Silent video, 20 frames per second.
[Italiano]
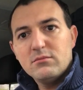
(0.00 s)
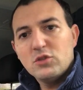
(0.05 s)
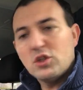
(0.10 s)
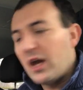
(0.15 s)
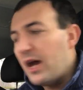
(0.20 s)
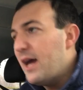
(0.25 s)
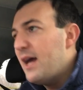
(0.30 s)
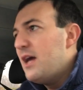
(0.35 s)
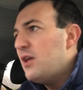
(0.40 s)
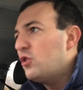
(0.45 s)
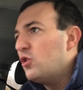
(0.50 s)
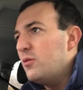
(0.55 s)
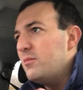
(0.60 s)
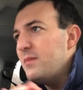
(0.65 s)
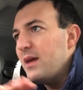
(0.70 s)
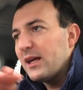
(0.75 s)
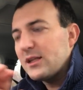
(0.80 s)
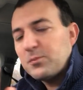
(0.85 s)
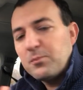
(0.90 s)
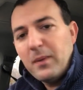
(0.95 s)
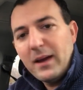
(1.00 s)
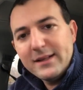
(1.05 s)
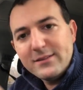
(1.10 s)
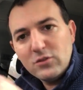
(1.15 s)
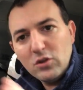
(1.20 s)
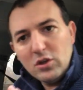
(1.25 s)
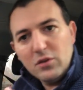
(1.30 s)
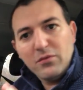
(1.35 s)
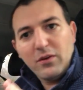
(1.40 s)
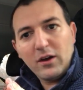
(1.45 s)
Cioè, non mi
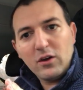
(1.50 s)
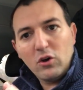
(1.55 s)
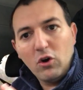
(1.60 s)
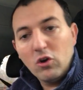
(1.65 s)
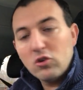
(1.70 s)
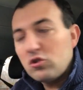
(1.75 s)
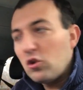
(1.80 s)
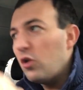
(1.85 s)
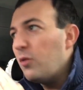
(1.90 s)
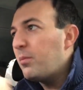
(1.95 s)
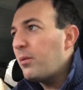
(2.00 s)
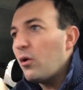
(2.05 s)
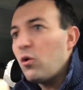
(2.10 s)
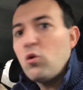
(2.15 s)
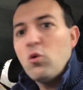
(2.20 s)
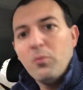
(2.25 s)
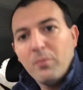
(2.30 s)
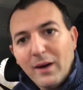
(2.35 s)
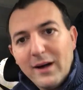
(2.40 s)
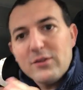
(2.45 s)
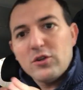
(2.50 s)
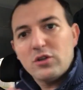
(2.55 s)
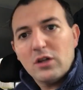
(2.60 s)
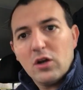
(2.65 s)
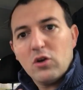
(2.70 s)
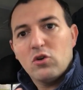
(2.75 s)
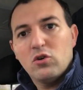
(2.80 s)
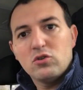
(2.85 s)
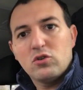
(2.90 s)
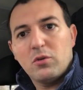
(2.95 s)
aspetto di far gol, sono preoccupato
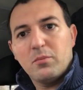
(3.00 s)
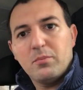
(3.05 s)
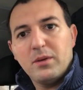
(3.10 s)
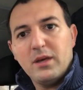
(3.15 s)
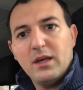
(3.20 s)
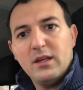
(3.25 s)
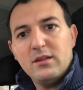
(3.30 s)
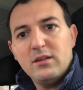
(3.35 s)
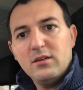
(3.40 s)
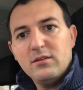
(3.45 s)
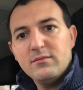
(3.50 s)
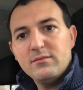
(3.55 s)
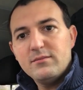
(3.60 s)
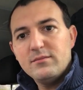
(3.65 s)
dal contropiede.